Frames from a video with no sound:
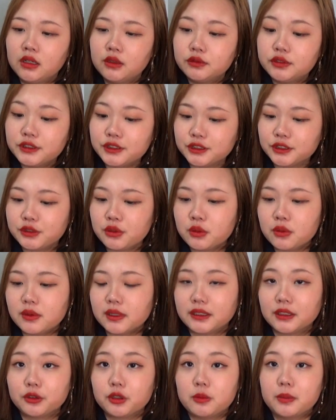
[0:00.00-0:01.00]
普通の子
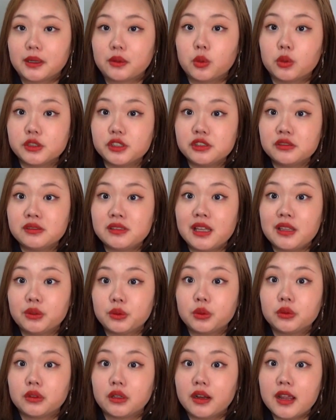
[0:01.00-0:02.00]
は例えば50点
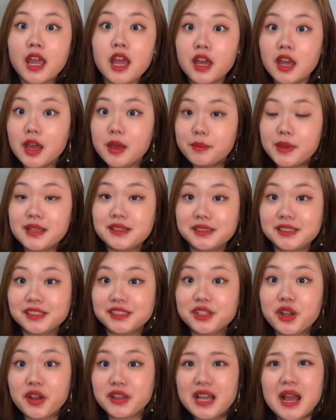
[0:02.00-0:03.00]
取ったら「えめっちゃ
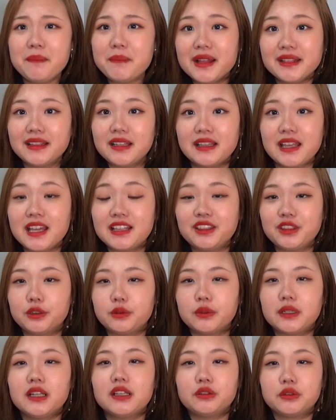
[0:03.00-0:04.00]
すごい頑張ったね!」って
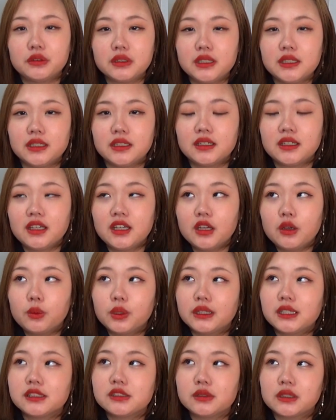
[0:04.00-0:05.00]
言われるのに
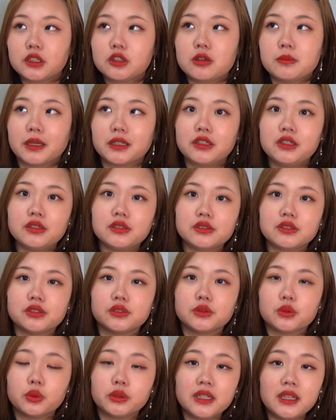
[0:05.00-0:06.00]
私は例えば
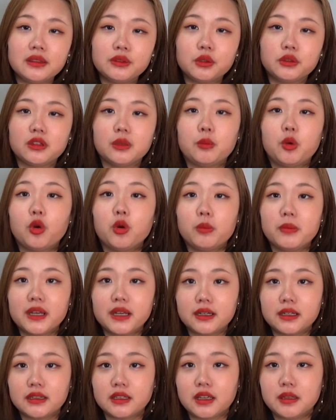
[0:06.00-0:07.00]
95点取っても褒め
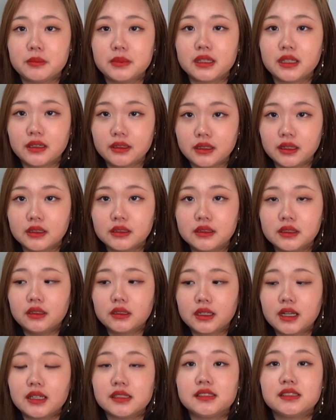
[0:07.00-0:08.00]
られないみたいな
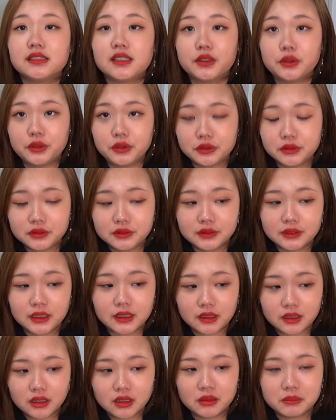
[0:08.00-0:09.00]
感じなのよだ
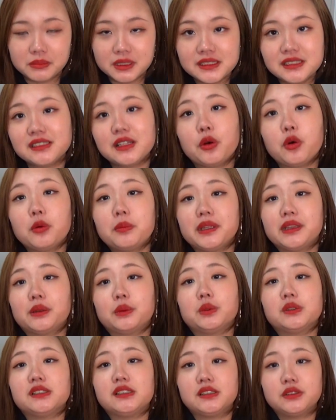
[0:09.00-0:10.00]
からマジで褒めて
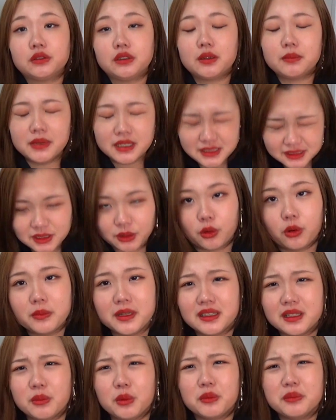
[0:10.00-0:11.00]
ほしいのねマジで褒
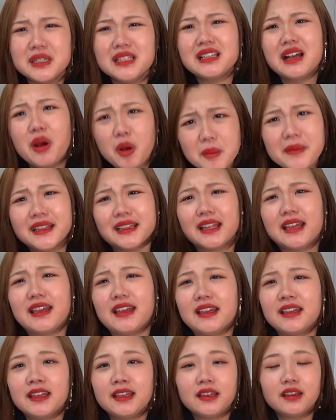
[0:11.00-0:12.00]
めてもうみんな褒め
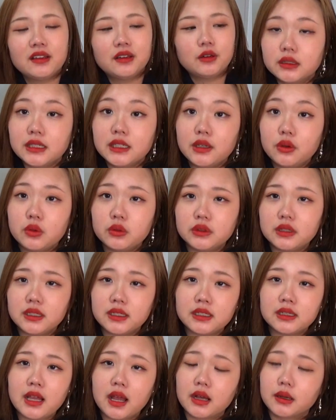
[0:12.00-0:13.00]
て基本
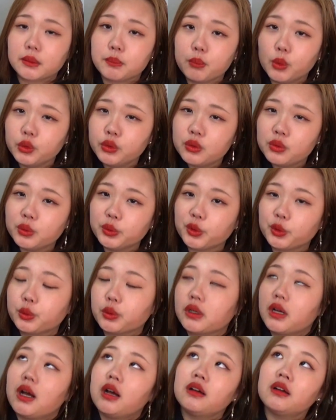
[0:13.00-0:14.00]
的な物事
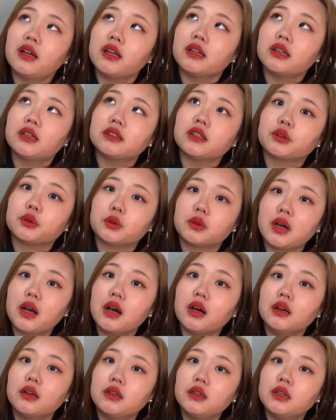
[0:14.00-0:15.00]
の考え方と
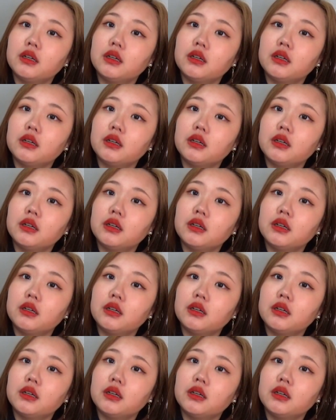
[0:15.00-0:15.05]
か